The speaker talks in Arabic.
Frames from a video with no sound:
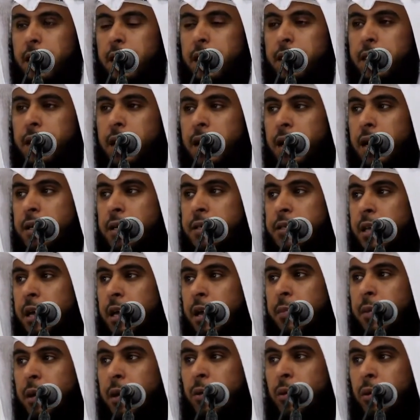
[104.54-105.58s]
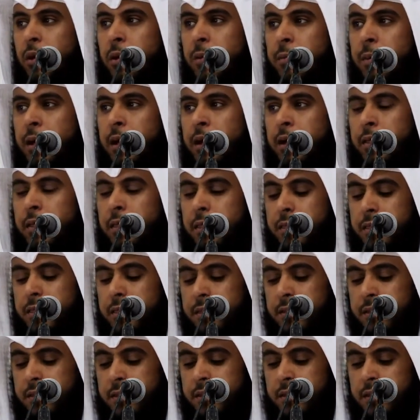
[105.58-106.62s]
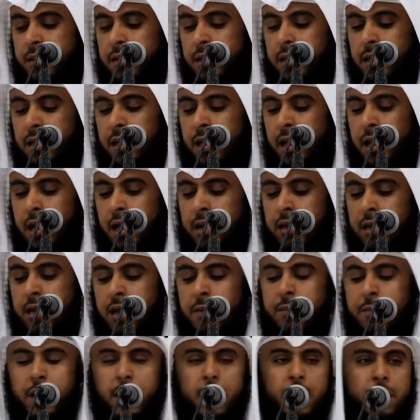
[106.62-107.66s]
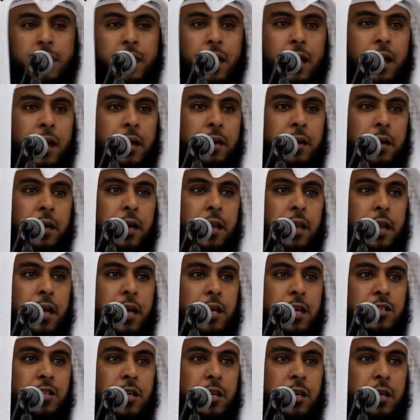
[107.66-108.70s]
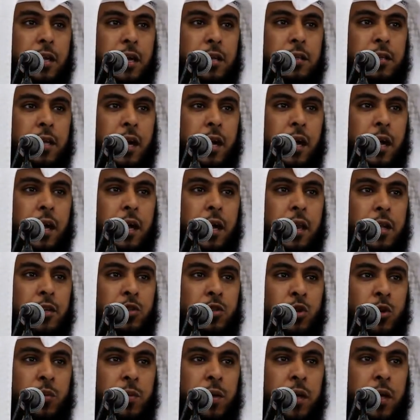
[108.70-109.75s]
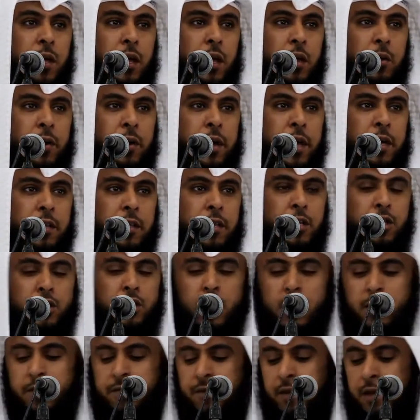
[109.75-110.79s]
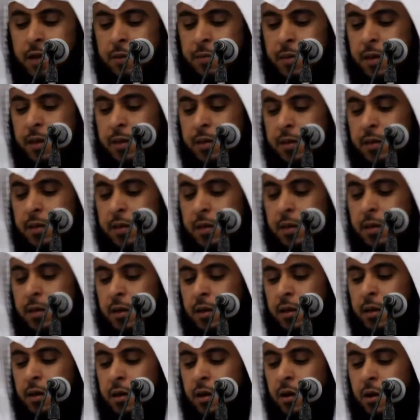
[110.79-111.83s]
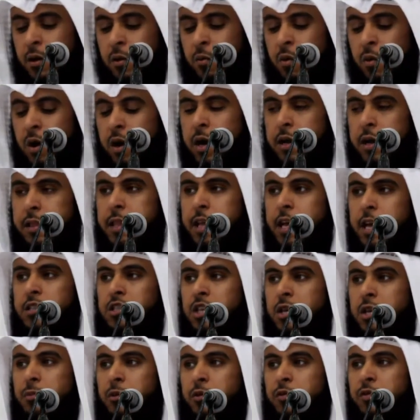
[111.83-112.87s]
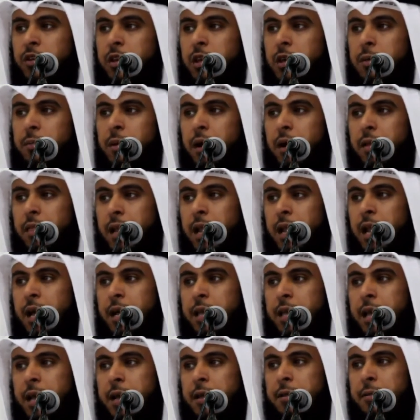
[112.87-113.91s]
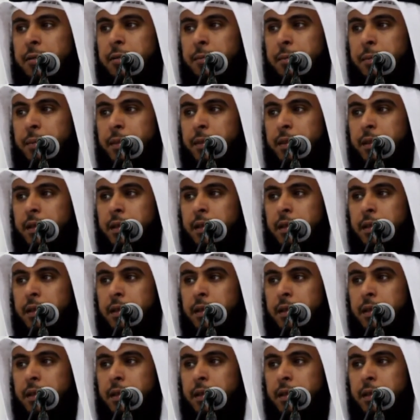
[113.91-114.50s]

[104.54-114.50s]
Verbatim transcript: إذا أصابه المرض أن يبحث عن علاج يتعالج به ويتشافى به وقد يجب في بعض الأحيان